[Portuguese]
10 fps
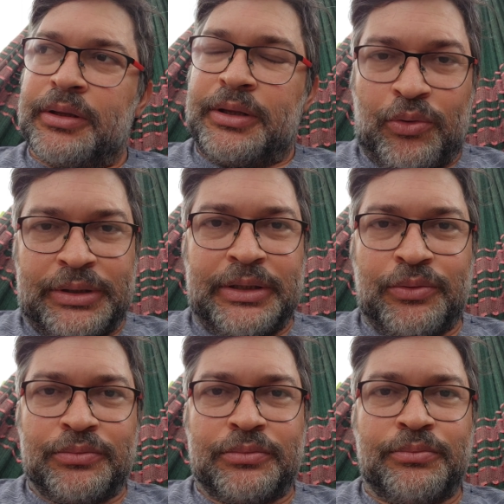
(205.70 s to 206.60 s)

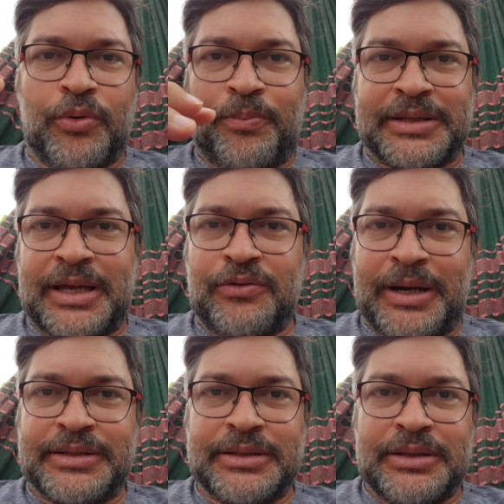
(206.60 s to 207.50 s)
recordando um pouco o passado,
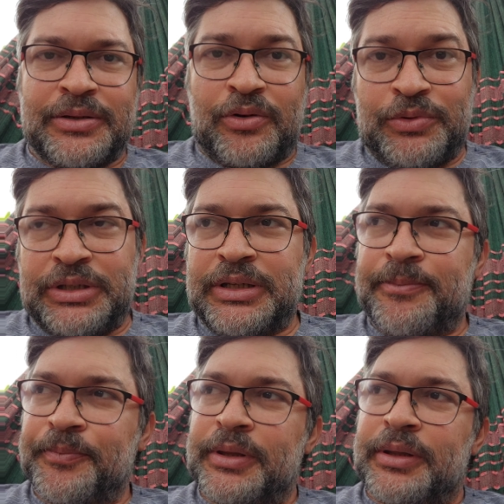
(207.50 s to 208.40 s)
mas, como diria
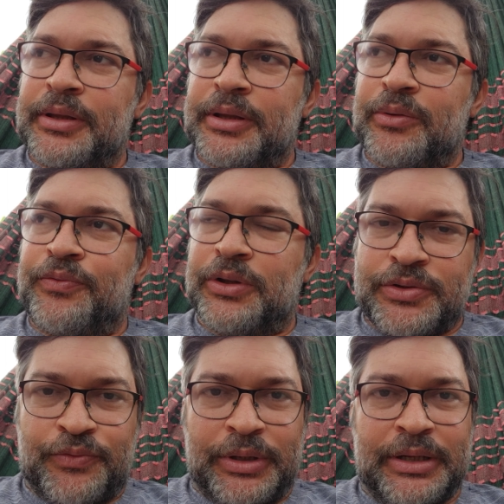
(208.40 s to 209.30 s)
é, o
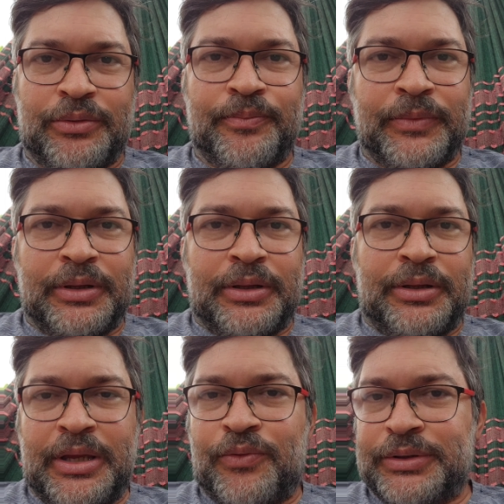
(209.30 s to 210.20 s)
filósofo grego,
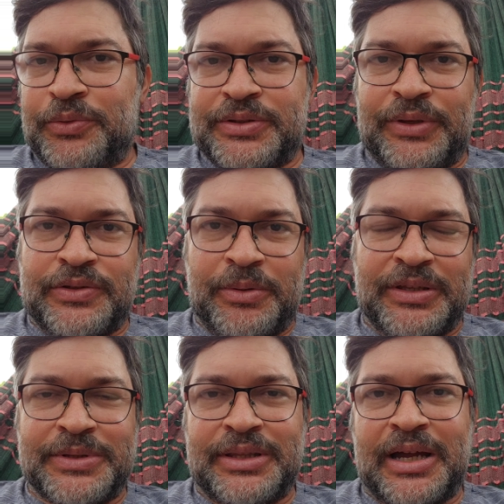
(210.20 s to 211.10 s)
ninguém volta duas vezes numa
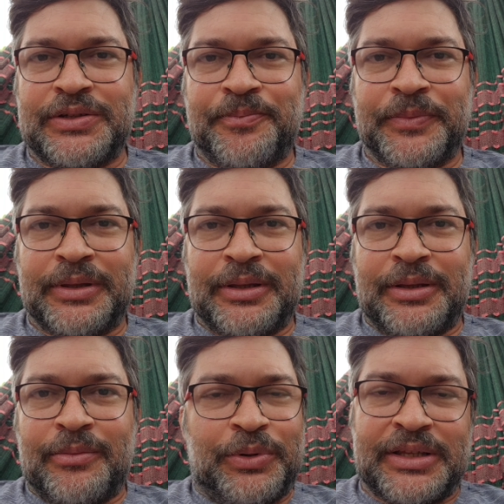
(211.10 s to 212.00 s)
mesma cidade,
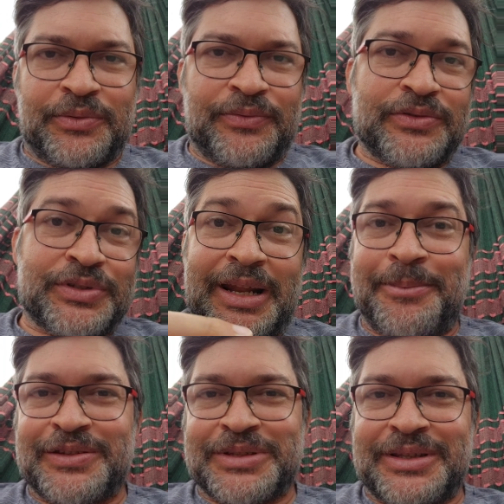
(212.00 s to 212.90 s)
porque da segunda vez não será a
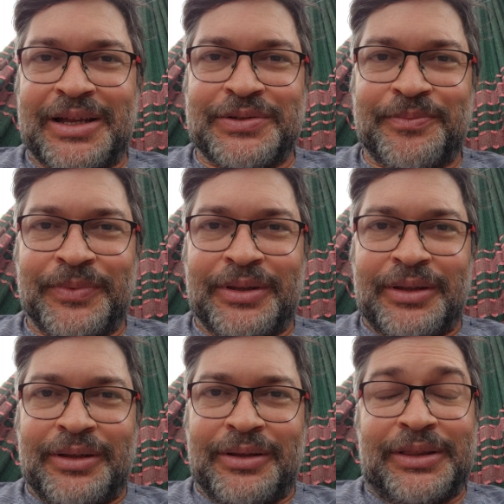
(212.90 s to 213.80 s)
mesma cidade,
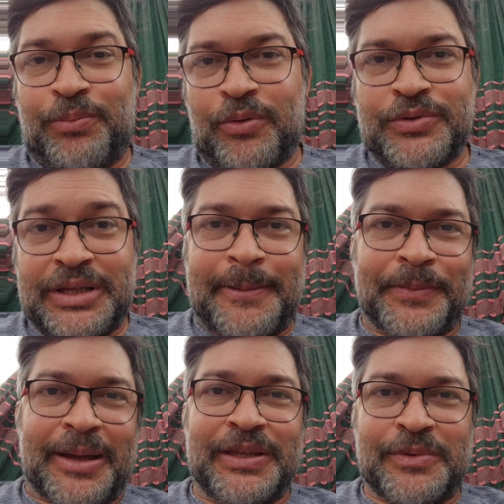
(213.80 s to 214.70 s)
e tampouco será
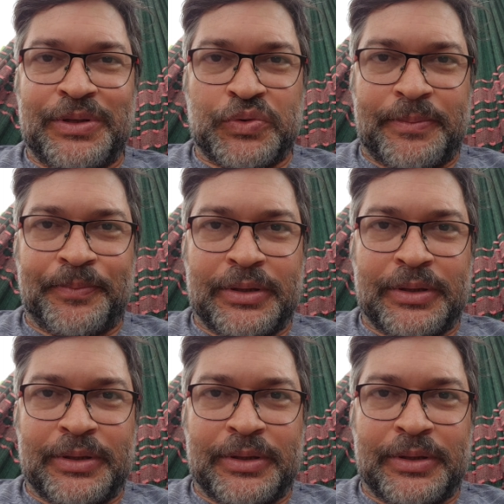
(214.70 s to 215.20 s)
a mesma pessoa.